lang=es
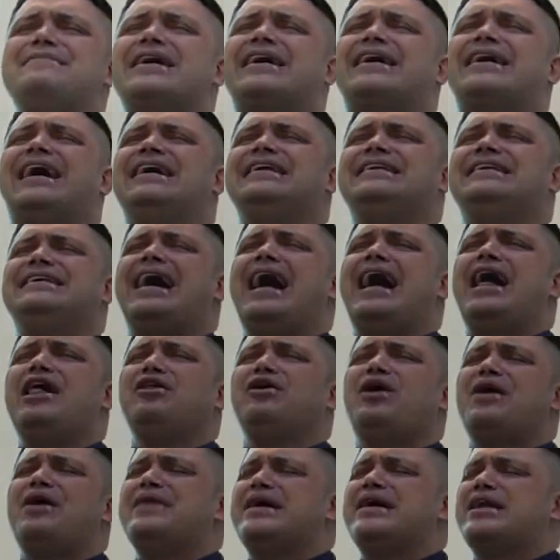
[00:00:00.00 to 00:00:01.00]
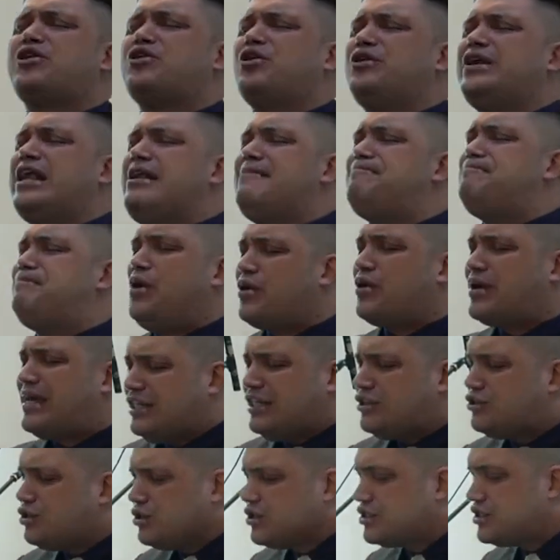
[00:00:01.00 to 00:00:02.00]
callado a ver con el
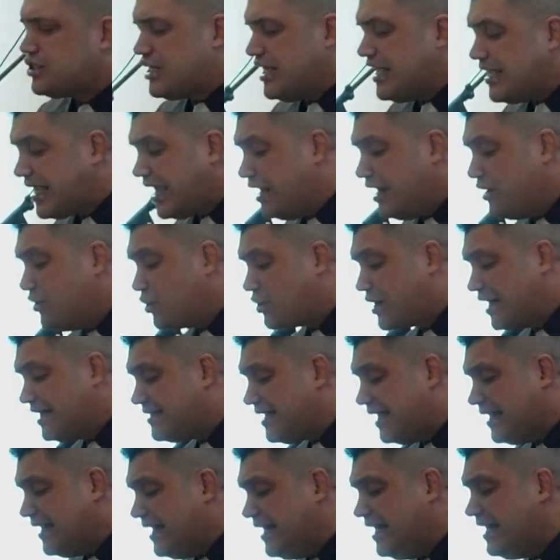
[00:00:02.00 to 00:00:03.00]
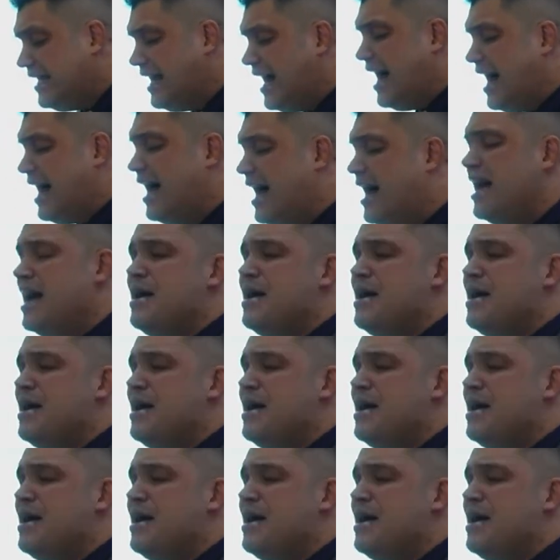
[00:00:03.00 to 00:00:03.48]
poquito oxígeno que tenía.